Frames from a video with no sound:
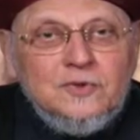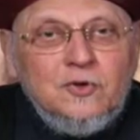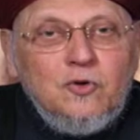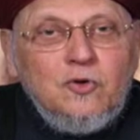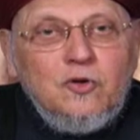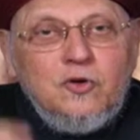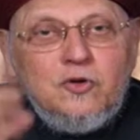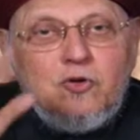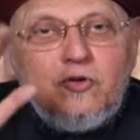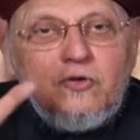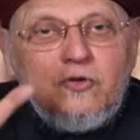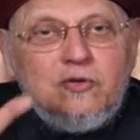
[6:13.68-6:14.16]

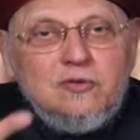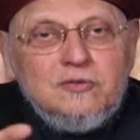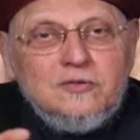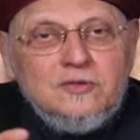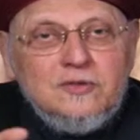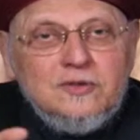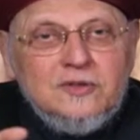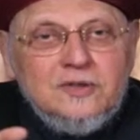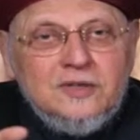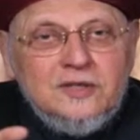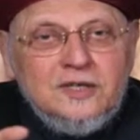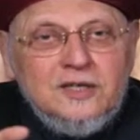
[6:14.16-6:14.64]
يقول له
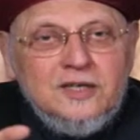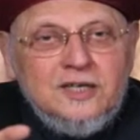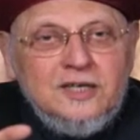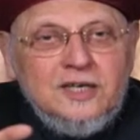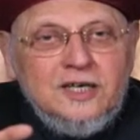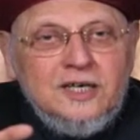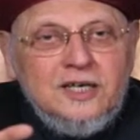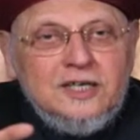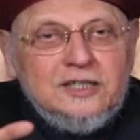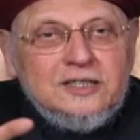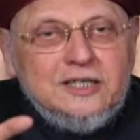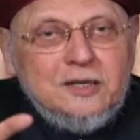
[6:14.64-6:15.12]

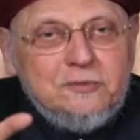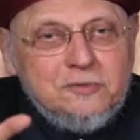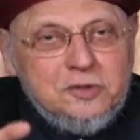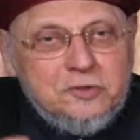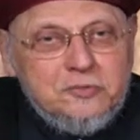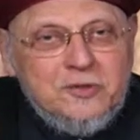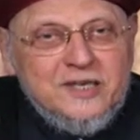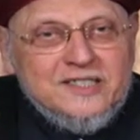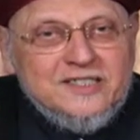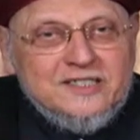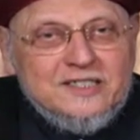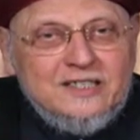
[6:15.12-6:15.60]
انت
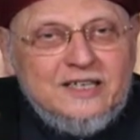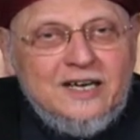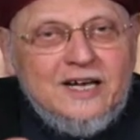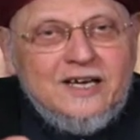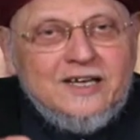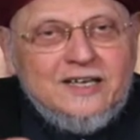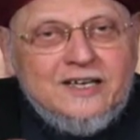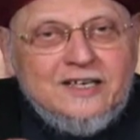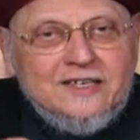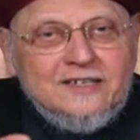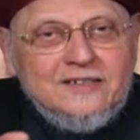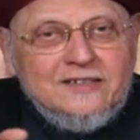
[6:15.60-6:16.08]
مش بس
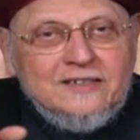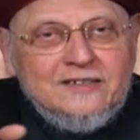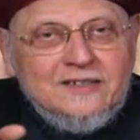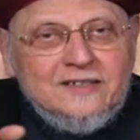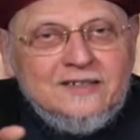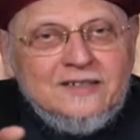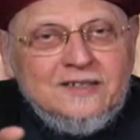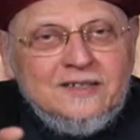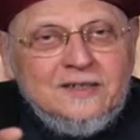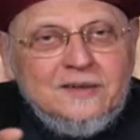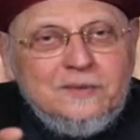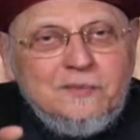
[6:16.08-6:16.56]
لك
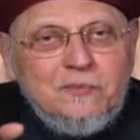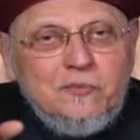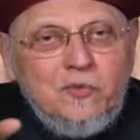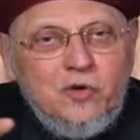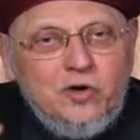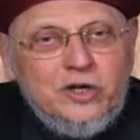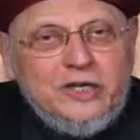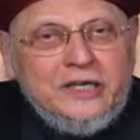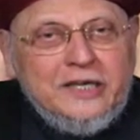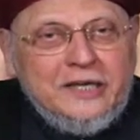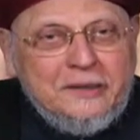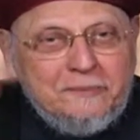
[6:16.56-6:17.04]

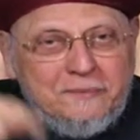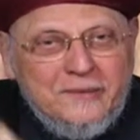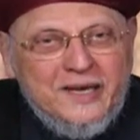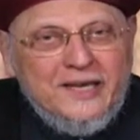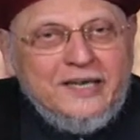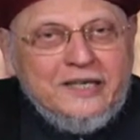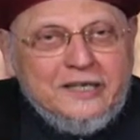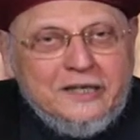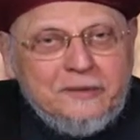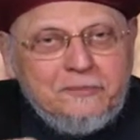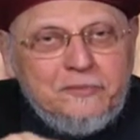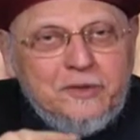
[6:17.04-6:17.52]
ملك
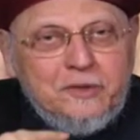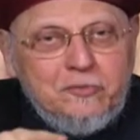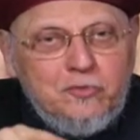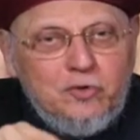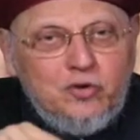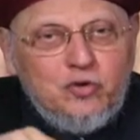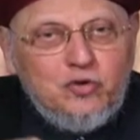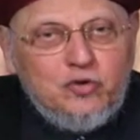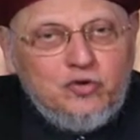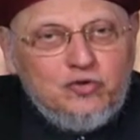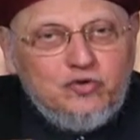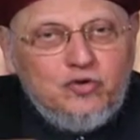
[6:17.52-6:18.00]
ملك من
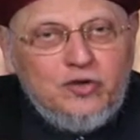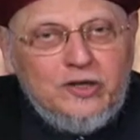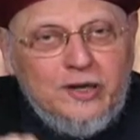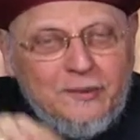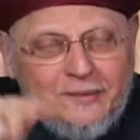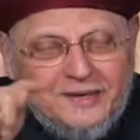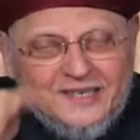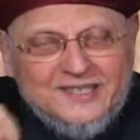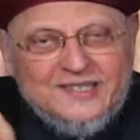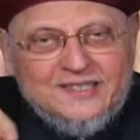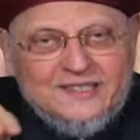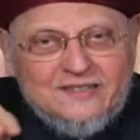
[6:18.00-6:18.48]
ملوك
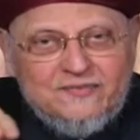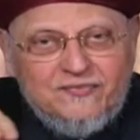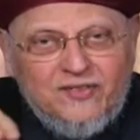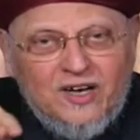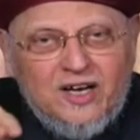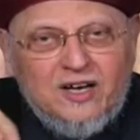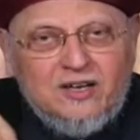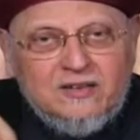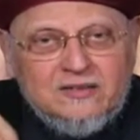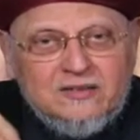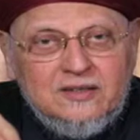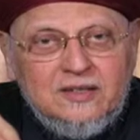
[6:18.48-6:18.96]
الدنيا بس
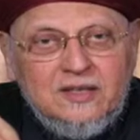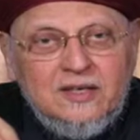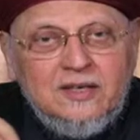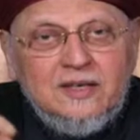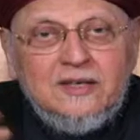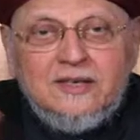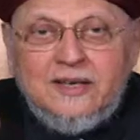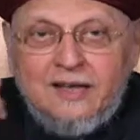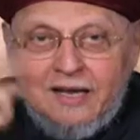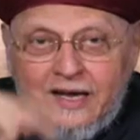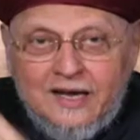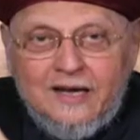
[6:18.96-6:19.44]
فقط
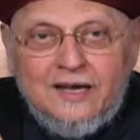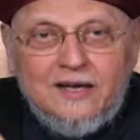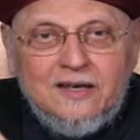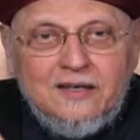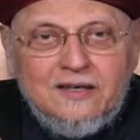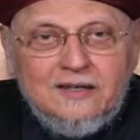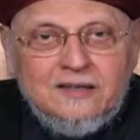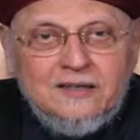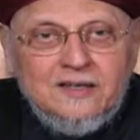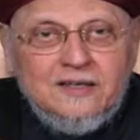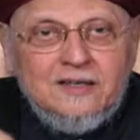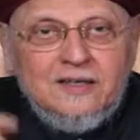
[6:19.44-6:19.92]
لا
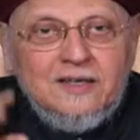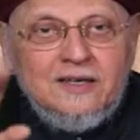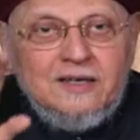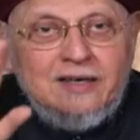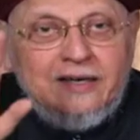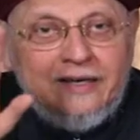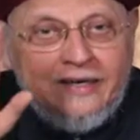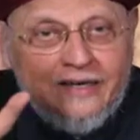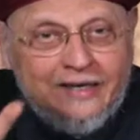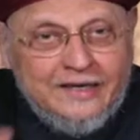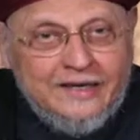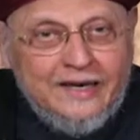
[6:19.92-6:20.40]

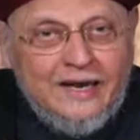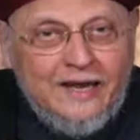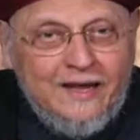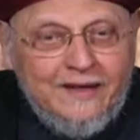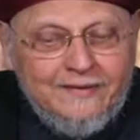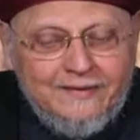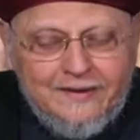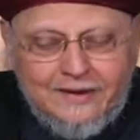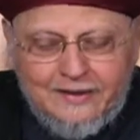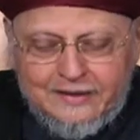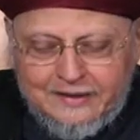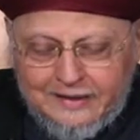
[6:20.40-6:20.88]
لك
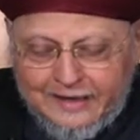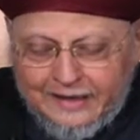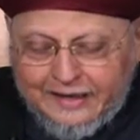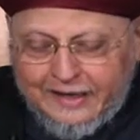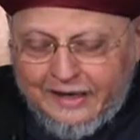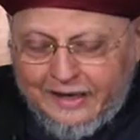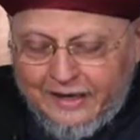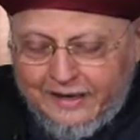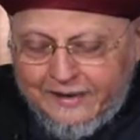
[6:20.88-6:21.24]
هذا لك